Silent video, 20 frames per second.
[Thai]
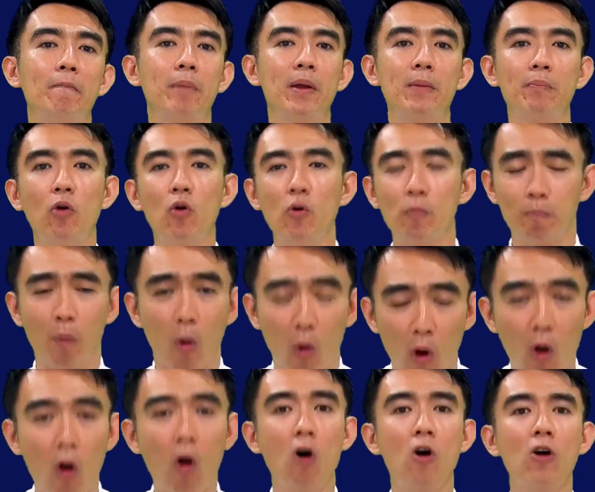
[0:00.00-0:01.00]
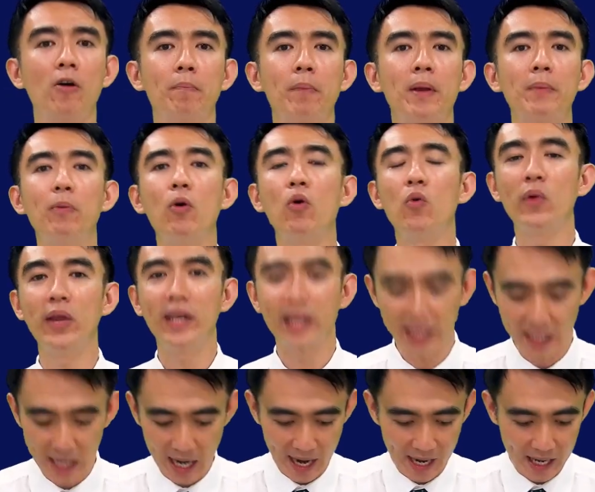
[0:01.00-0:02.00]
เป็นผู้ปกครองเป็นผู้วินิ
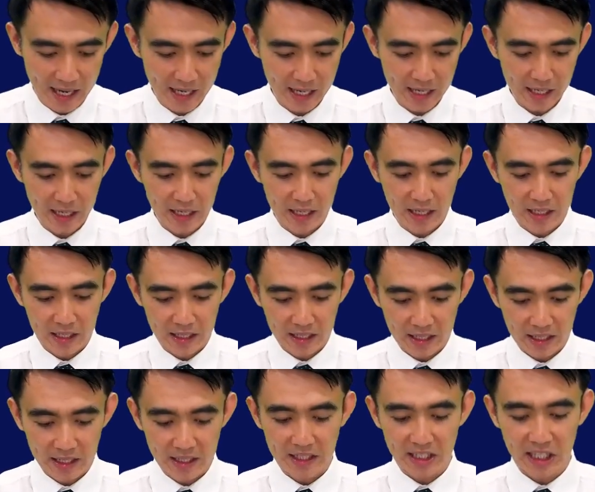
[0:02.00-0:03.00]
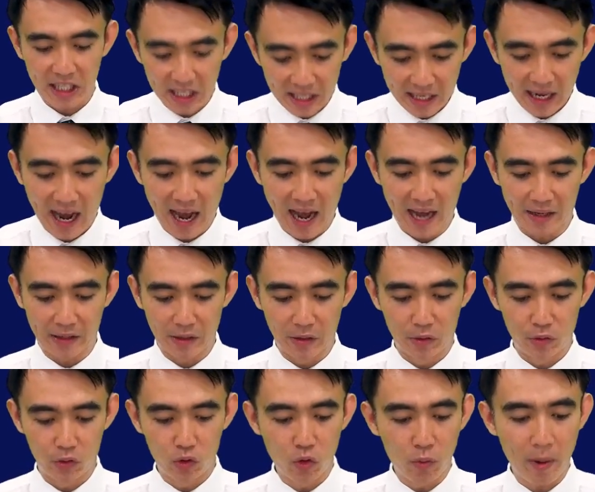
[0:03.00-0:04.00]
จฉัยชี้ขาด
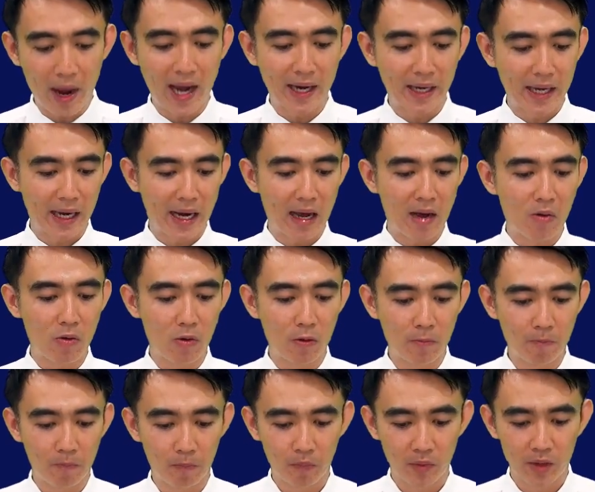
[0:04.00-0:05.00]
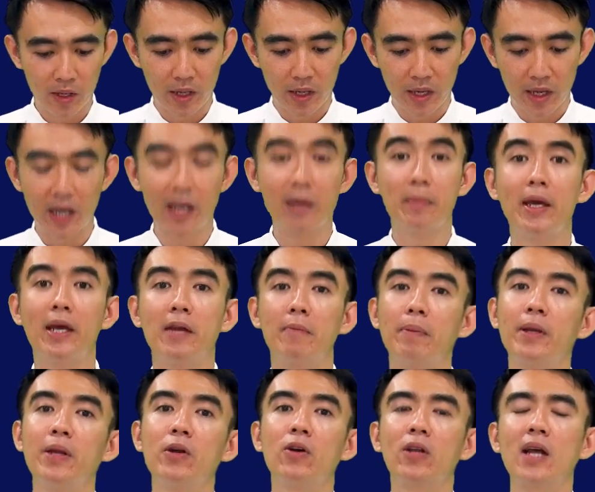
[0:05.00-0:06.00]
อยู่ภายในเราเอเมน
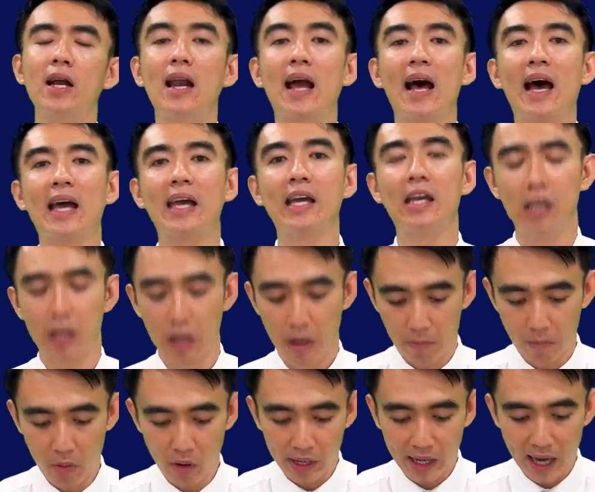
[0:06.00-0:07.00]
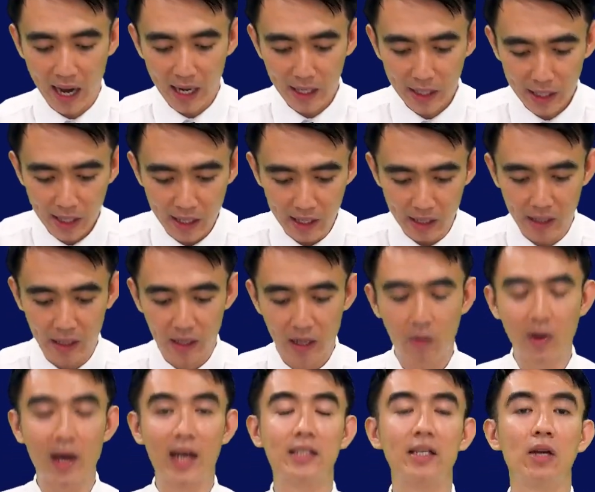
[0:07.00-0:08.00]
พี่น้องทั้งหลายบ่อยครั้งเนี่ย
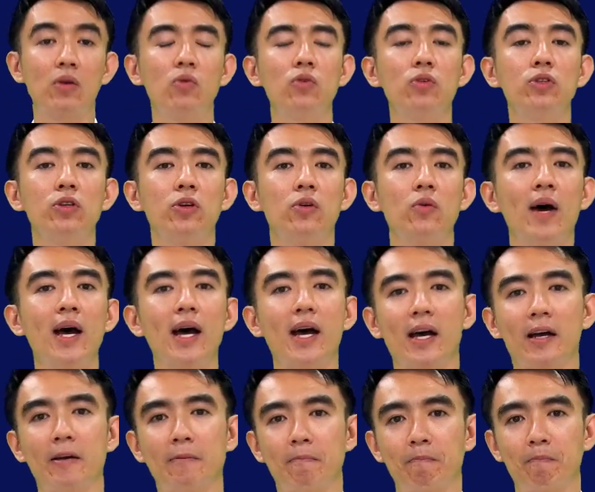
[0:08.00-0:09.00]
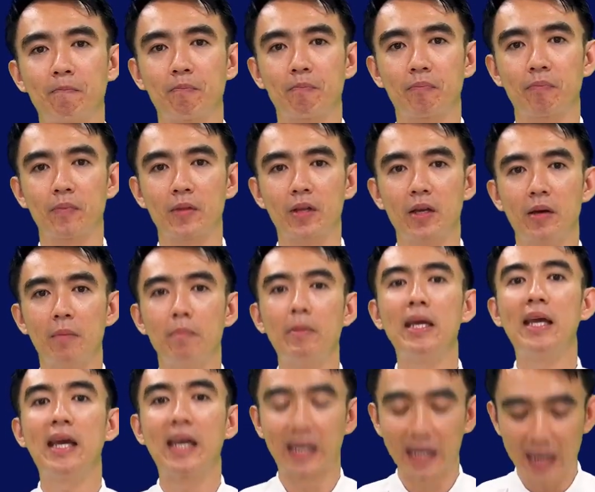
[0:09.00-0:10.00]
เราอาจจะรู้สึกว่ามี
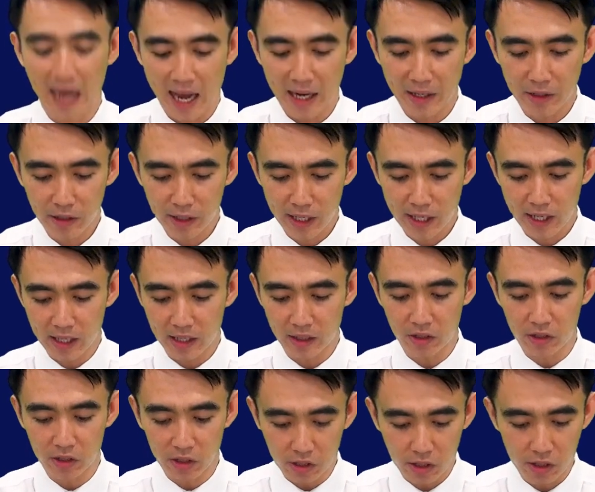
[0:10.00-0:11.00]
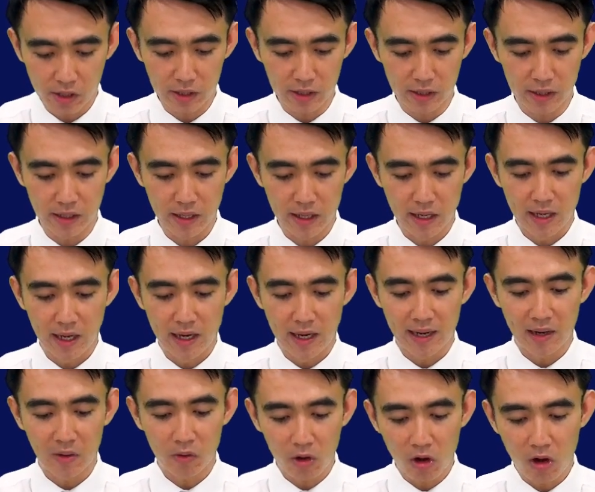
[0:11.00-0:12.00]
เหตุการณ์หนึ่งเนี่ยเกิดขึ้น
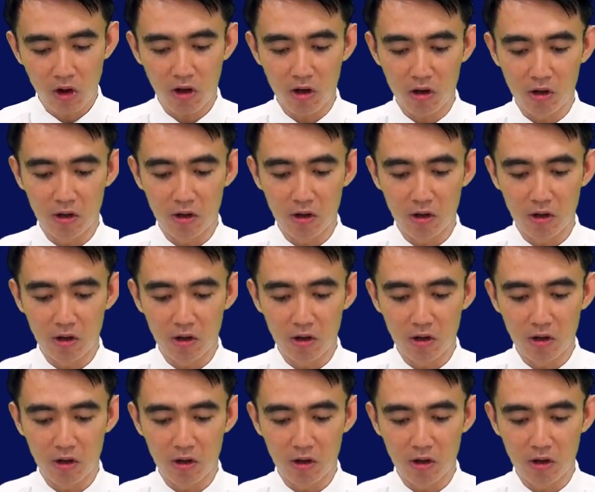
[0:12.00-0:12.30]
เราก็